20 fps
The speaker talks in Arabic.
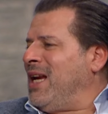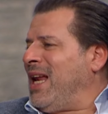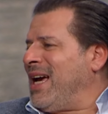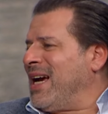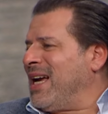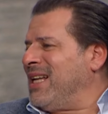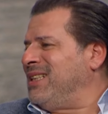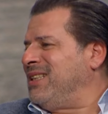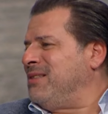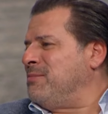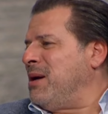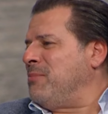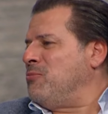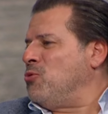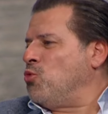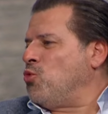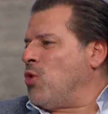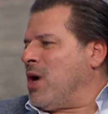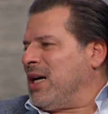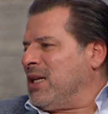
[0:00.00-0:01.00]
ان الحاجات دي
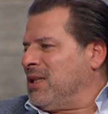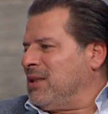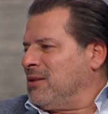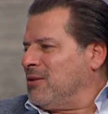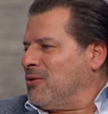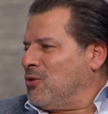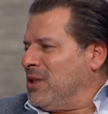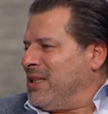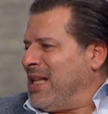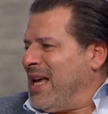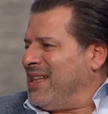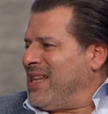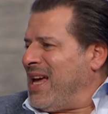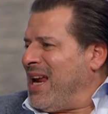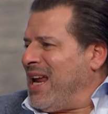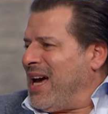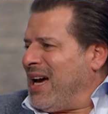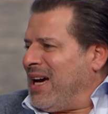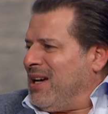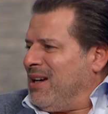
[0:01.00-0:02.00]
ممنوعه ده
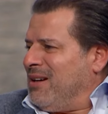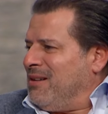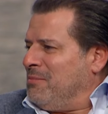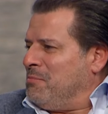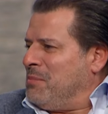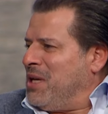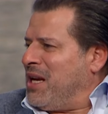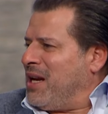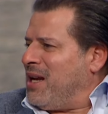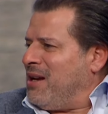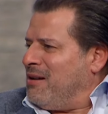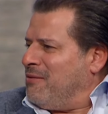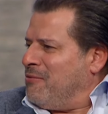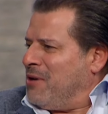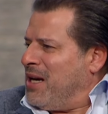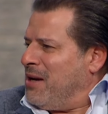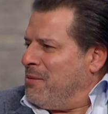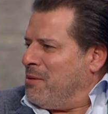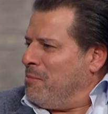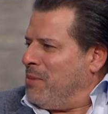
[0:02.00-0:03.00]
دلع مرق
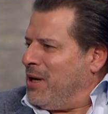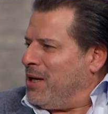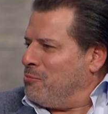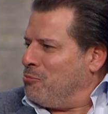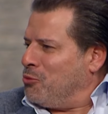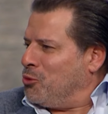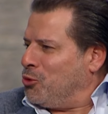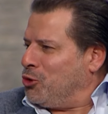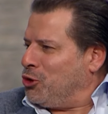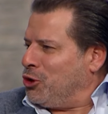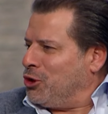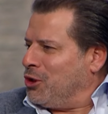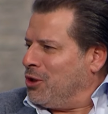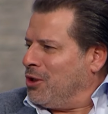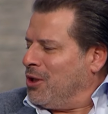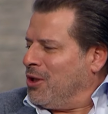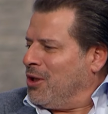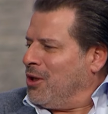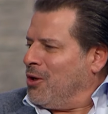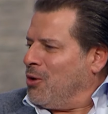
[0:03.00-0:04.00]
وانا ما بحبوش
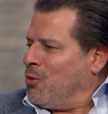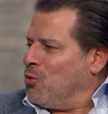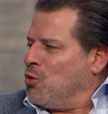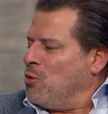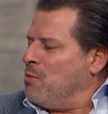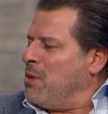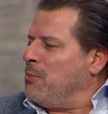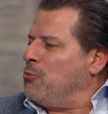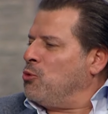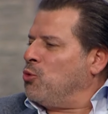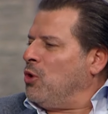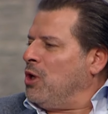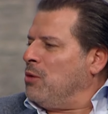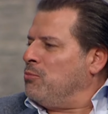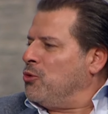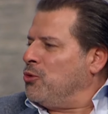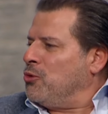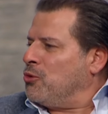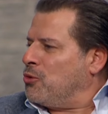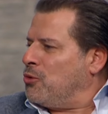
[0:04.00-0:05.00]
مم. وممنوع
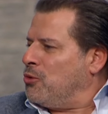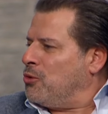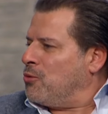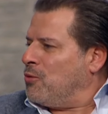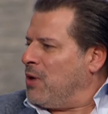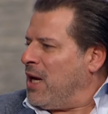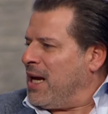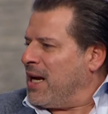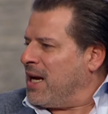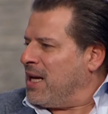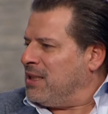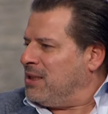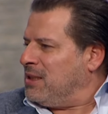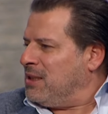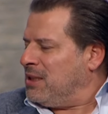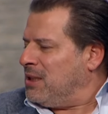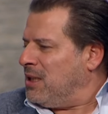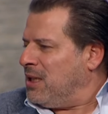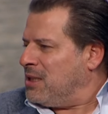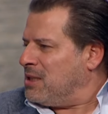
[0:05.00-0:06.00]
المانيكير والحاجات
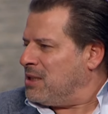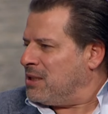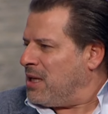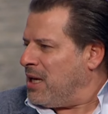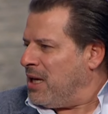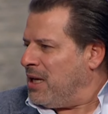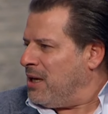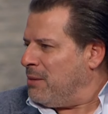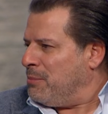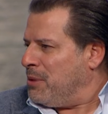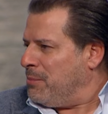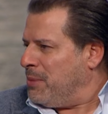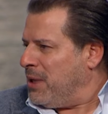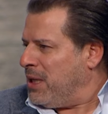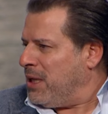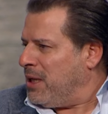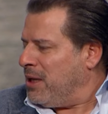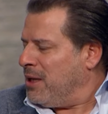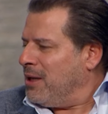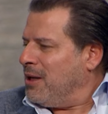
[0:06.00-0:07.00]
دي لسه مم. هي
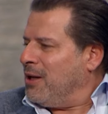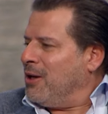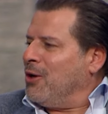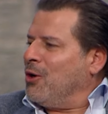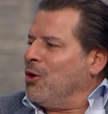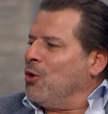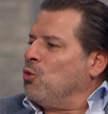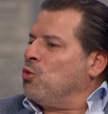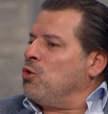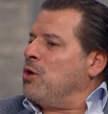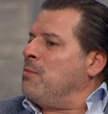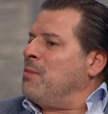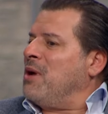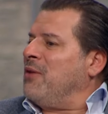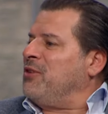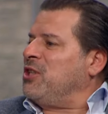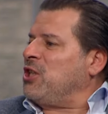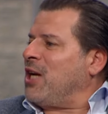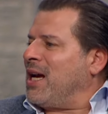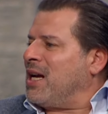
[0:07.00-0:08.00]
بيبي وما
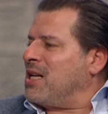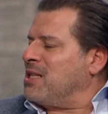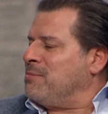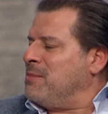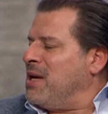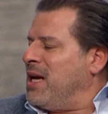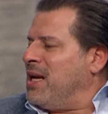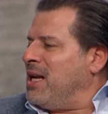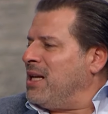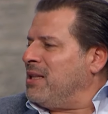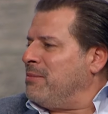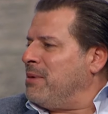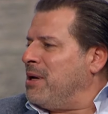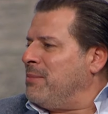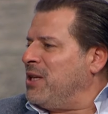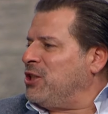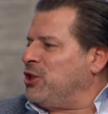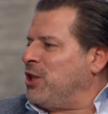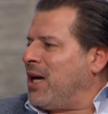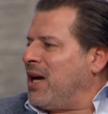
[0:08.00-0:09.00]
فيش حاجه اسمها انها تبقى
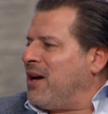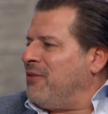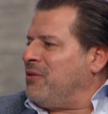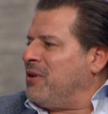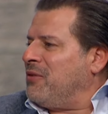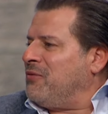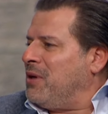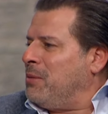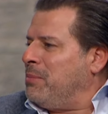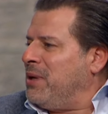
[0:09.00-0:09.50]
ماشيه حافيه في